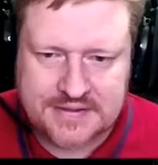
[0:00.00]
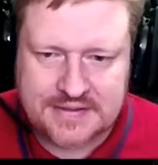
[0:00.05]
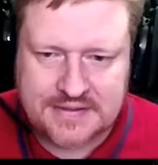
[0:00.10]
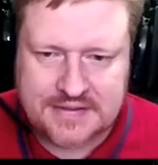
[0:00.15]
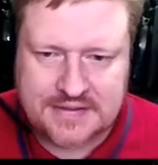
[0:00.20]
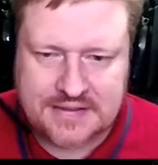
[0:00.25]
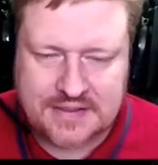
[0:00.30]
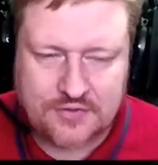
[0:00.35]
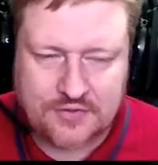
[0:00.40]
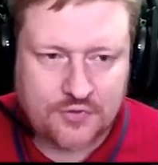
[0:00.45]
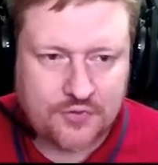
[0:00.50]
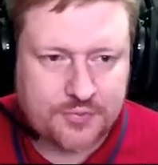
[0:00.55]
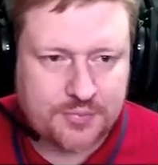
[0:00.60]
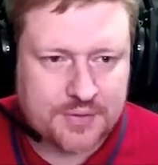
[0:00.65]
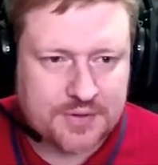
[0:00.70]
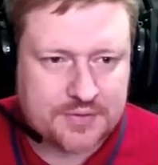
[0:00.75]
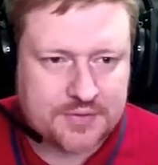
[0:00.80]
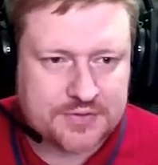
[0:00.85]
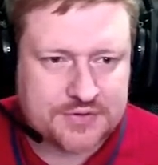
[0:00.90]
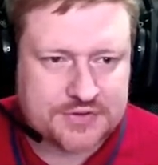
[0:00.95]
Lass uns mal
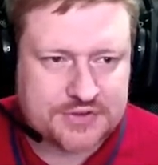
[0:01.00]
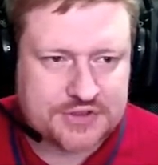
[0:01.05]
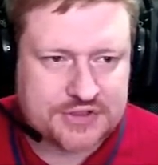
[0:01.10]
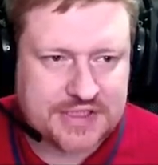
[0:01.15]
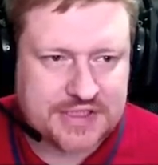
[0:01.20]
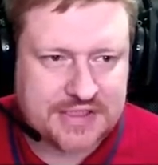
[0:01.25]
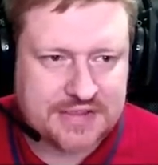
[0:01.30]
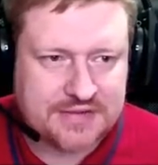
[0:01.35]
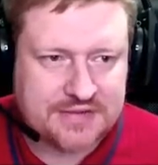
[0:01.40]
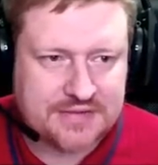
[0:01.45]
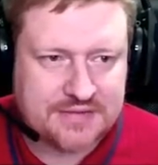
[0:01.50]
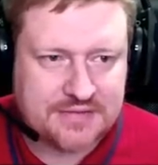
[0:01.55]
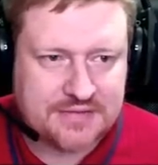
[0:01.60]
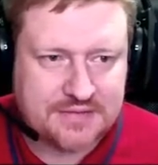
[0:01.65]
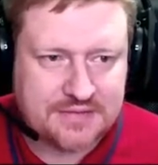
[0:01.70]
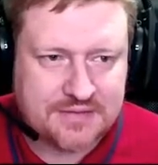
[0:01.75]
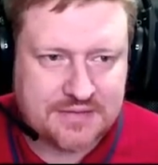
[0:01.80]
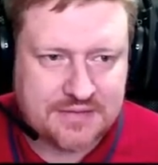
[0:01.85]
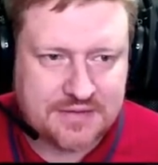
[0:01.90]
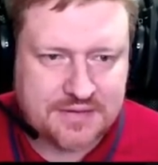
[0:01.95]
kurz checken.
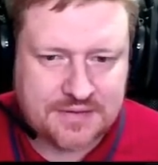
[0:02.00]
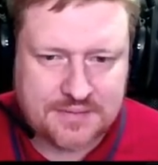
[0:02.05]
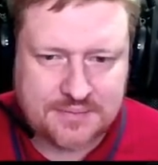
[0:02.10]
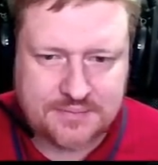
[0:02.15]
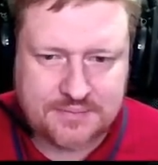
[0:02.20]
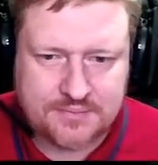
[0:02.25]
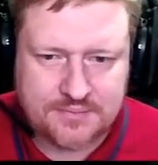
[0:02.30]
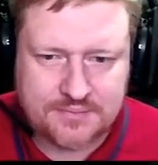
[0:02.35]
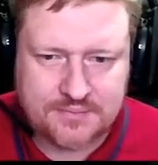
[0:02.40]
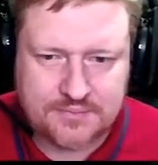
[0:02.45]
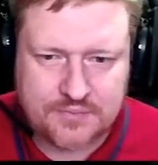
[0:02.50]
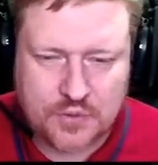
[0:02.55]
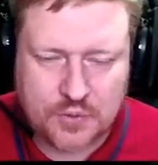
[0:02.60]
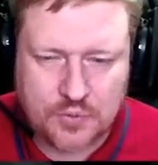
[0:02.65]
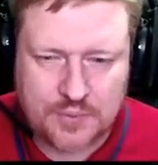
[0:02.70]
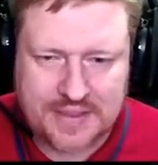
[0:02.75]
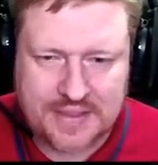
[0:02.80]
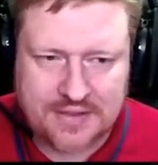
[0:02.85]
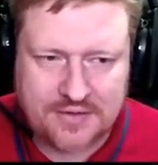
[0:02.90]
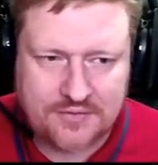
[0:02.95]
Ähm,
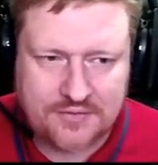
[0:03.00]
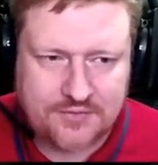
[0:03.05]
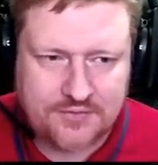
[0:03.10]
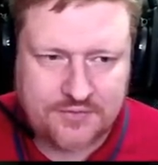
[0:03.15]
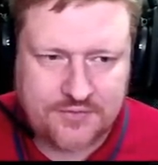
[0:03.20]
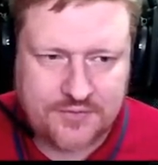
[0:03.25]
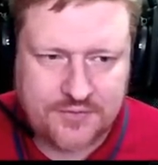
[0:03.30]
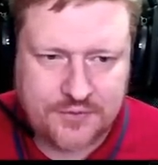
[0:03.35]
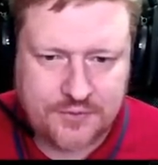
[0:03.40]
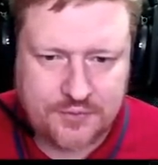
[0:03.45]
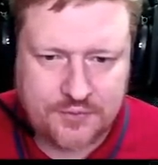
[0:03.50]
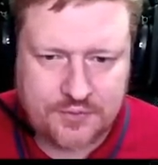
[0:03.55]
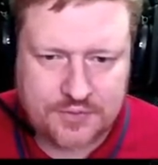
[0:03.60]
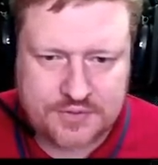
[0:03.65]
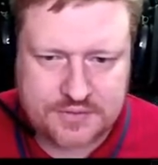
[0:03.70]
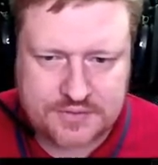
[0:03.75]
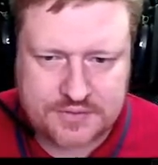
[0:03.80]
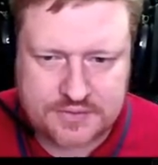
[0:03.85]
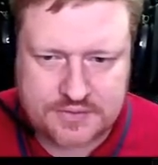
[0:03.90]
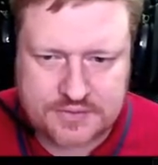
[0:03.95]
Waze,
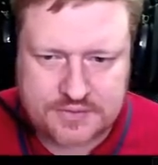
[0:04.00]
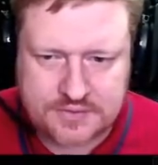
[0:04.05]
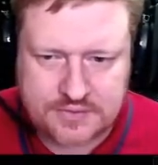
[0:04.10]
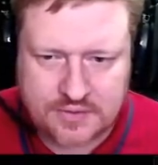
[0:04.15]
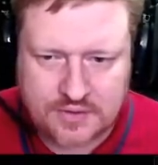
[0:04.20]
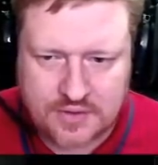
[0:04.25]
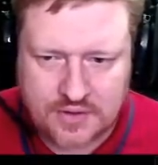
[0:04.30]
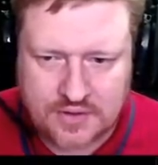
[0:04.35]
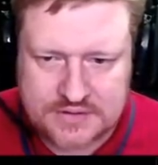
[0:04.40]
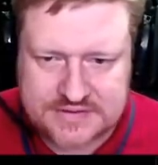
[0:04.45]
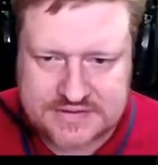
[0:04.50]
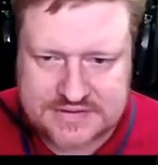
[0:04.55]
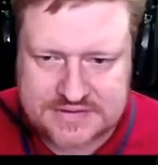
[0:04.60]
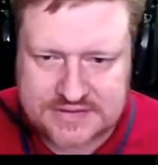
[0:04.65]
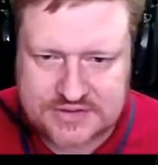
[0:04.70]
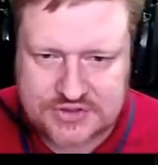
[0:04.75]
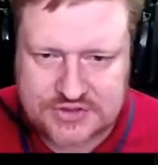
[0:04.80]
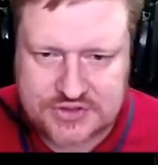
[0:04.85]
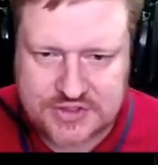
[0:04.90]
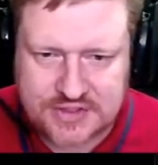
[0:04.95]
Trotz
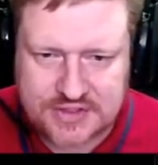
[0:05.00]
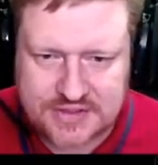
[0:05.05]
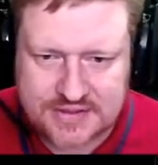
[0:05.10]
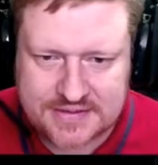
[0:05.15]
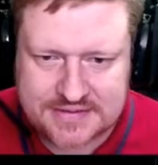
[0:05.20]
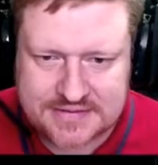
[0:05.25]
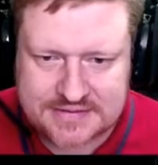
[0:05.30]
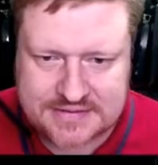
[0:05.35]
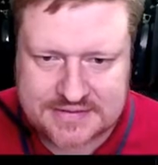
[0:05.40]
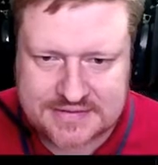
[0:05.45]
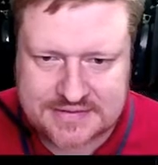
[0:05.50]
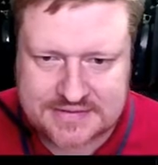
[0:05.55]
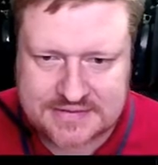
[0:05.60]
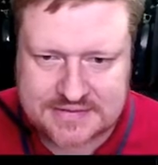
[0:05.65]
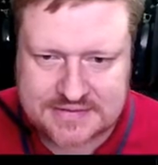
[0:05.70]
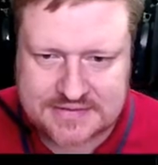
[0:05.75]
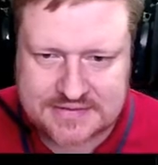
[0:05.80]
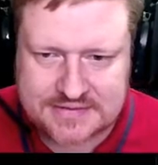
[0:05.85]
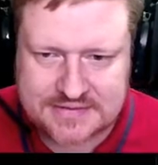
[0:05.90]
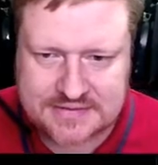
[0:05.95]
Scheiß
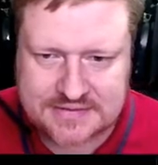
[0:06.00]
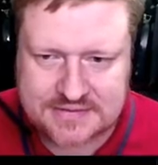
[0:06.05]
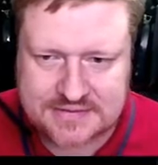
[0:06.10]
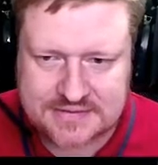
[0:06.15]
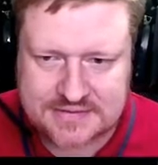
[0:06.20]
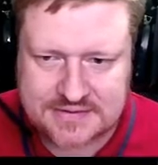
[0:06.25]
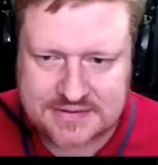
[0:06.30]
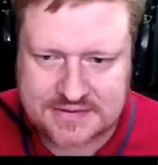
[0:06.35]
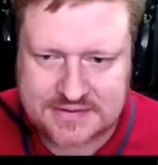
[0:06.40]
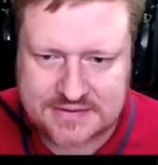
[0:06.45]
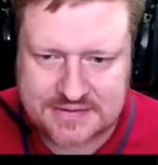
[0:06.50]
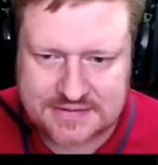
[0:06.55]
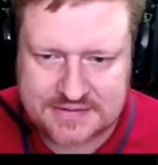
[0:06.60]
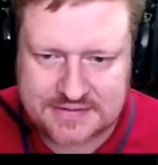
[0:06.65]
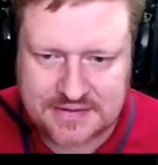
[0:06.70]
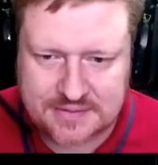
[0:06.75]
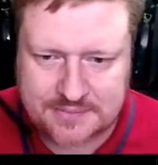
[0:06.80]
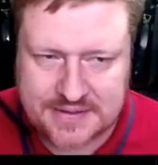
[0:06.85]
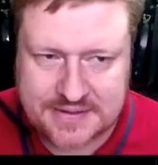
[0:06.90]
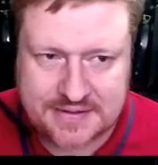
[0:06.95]
ist äh, hier
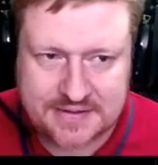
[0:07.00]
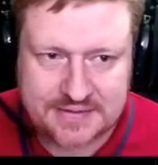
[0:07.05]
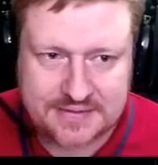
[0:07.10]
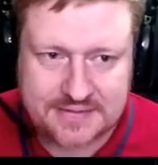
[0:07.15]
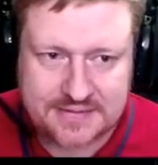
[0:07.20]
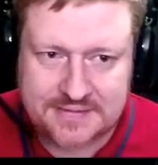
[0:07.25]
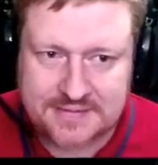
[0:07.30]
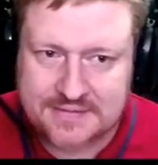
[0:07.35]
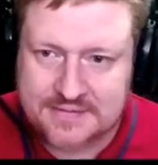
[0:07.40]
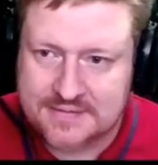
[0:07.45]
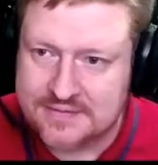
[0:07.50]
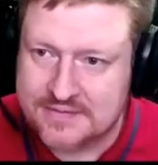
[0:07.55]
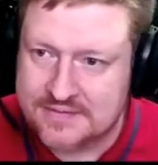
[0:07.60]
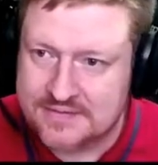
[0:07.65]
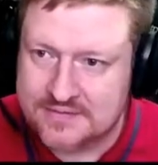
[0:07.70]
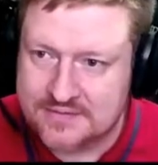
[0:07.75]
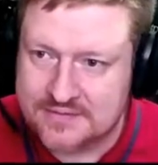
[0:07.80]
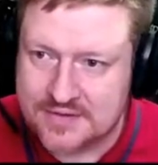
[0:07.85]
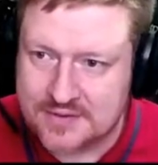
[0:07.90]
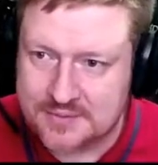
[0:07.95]
incoming.
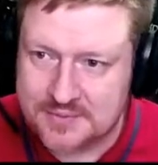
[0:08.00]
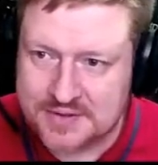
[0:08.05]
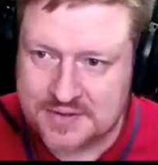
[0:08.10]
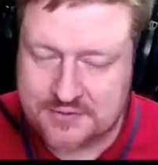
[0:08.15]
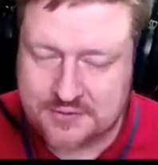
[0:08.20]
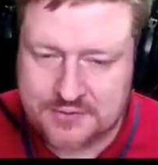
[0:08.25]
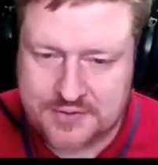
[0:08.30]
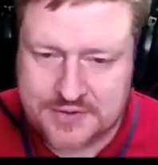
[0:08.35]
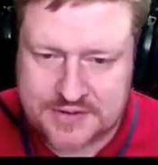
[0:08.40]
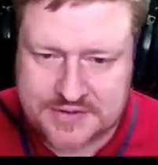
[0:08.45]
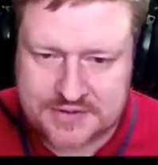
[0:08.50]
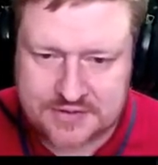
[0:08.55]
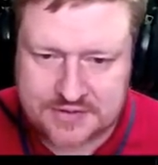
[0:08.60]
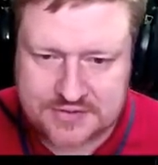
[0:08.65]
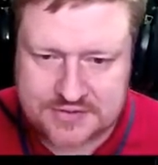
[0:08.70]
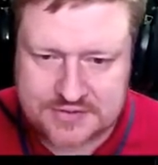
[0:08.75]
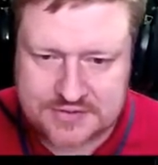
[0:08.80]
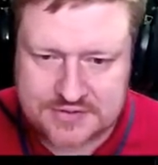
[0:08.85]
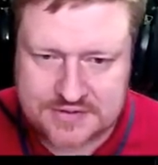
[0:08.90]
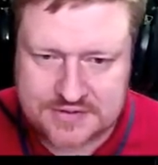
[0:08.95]
Wir haben hier einen
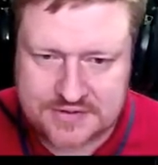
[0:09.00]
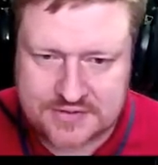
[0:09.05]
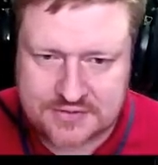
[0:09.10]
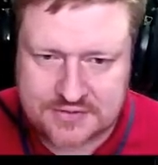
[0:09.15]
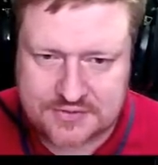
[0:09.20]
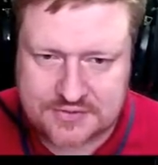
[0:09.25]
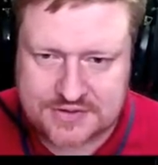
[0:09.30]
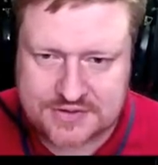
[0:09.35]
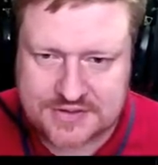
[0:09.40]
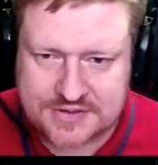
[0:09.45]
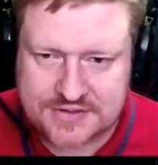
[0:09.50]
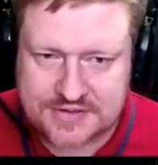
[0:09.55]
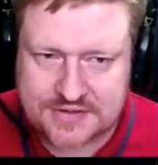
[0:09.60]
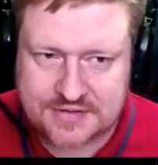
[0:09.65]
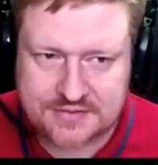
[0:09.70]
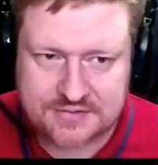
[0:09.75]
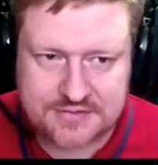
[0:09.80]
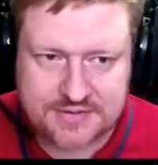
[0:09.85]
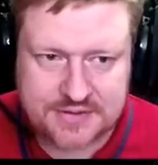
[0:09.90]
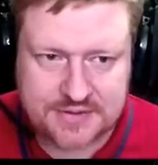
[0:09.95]
4000er Container,
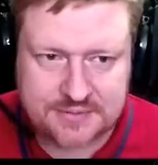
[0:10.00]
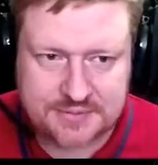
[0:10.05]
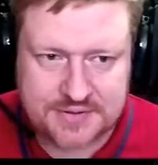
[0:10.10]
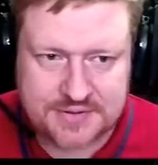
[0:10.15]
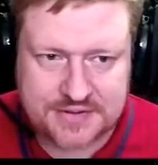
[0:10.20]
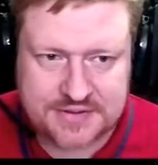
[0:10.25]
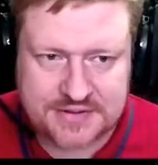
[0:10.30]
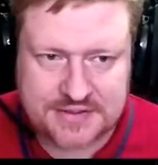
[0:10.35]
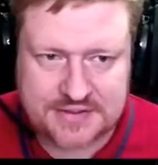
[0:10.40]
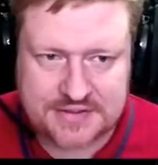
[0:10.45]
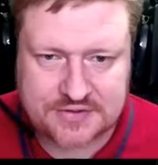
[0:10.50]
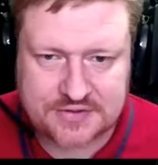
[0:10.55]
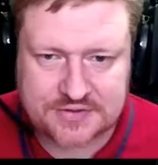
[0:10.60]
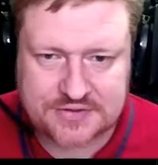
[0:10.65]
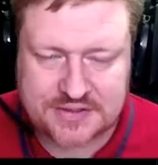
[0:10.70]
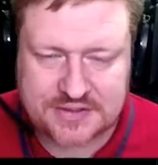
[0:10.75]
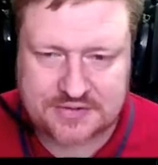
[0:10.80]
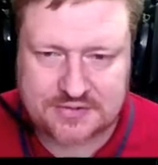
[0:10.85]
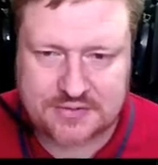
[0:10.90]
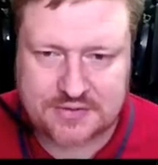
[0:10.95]
wir haben hier einen
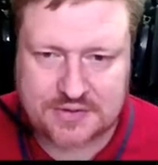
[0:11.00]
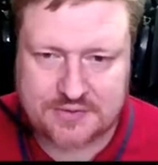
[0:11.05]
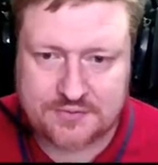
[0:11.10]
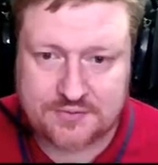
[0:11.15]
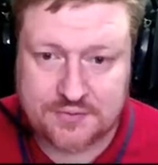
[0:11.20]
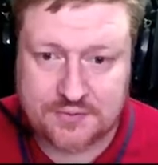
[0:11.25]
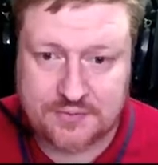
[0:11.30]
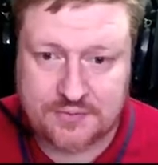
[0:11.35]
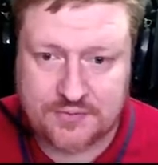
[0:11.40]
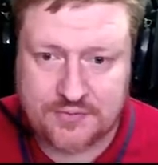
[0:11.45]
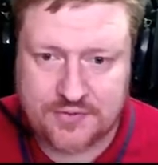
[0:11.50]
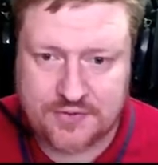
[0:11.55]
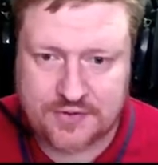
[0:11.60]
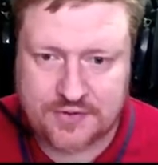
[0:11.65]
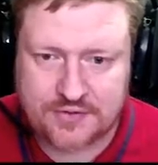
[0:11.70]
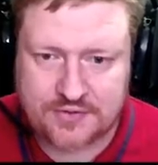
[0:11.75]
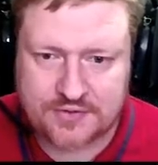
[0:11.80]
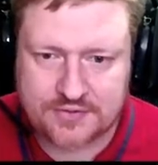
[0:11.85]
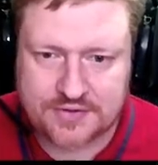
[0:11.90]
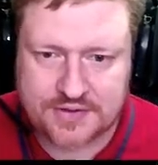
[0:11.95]
3850er
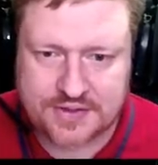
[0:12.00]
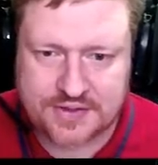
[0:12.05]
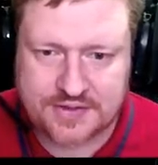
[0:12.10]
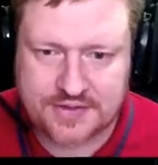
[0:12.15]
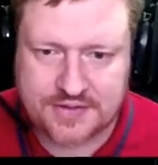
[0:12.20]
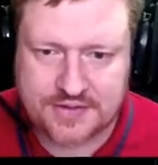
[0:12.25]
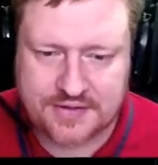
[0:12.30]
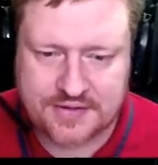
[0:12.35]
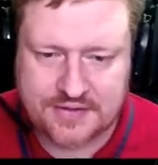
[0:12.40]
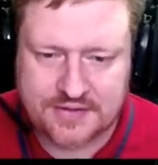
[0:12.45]
Container.